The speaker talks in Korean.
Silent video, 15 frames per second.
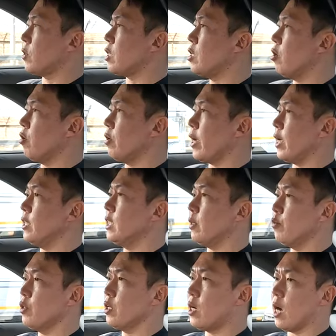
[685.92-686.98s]
이열에
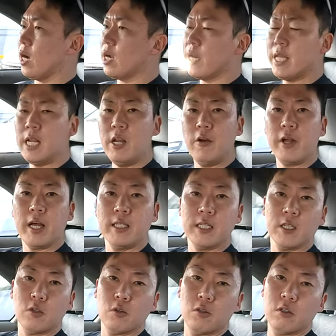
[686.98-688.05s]
앉아보니까, 아까 일열에
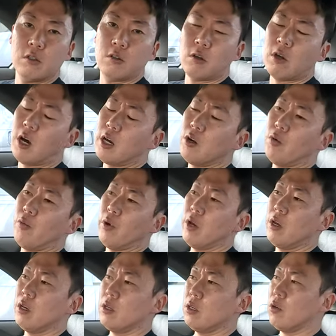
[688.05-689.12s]
앉아서는 야 이거
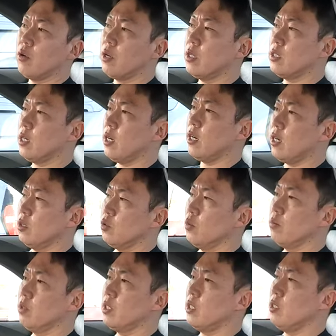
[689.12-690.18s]
왜 이렇게 차가
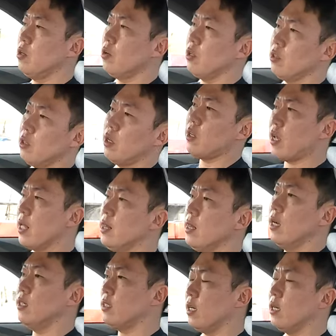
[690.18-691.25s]
좀 신형인데
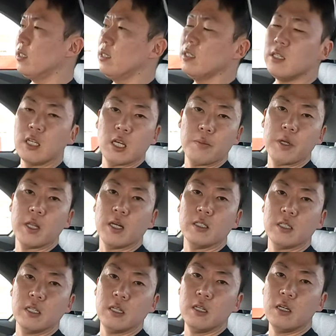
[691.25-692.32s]
옛날 차 같은 느낌이
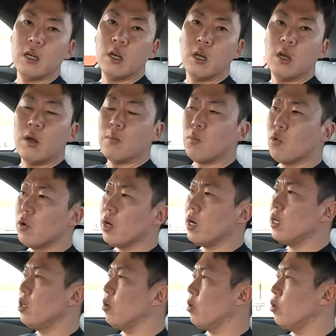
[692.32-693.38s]
나지? 뭔가
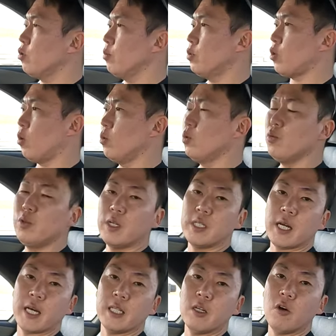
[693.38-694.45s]
이렇게 좀
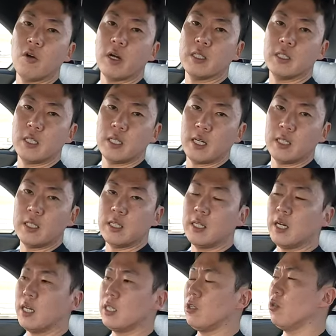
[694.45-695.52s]
정돈되지 않은 것 같지? 라는
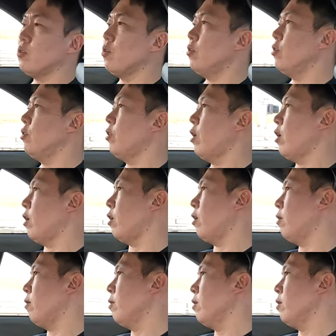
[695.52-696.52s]
생각이 들었었는데